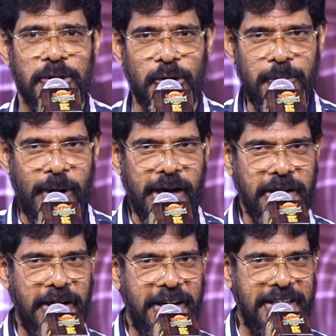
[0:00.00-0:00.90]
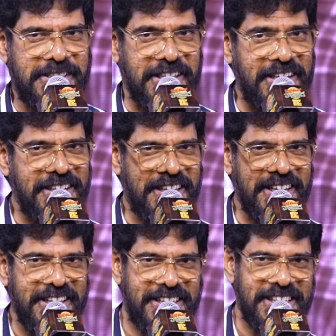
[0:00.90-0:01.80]
దుబాయ్ వెళ్ళి
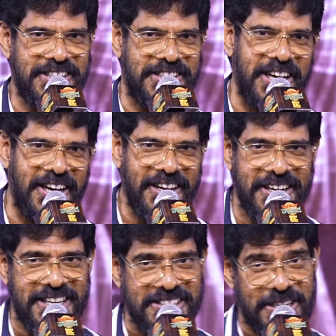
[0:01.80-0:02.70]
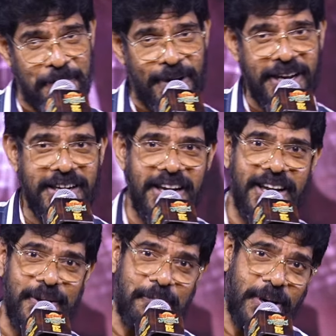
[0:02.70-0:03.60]
సెంటే తెచ్చా జపాన్
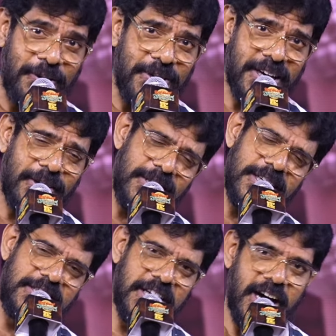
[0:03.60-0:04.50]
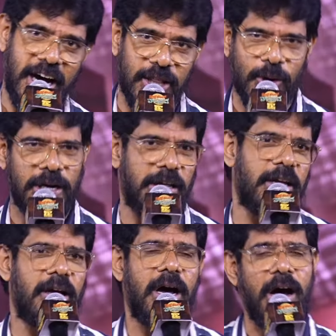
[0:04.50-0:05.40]
వెళ్ళి పౌడరు తెచ్చా అదొకటి
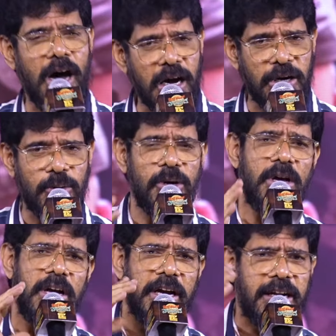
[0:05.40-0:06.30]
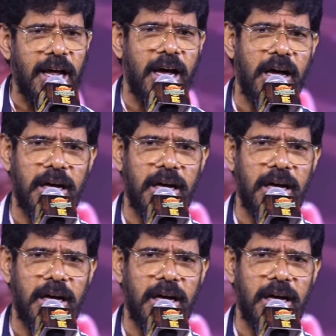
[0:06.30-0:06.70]
ఆగడు ఇట్లా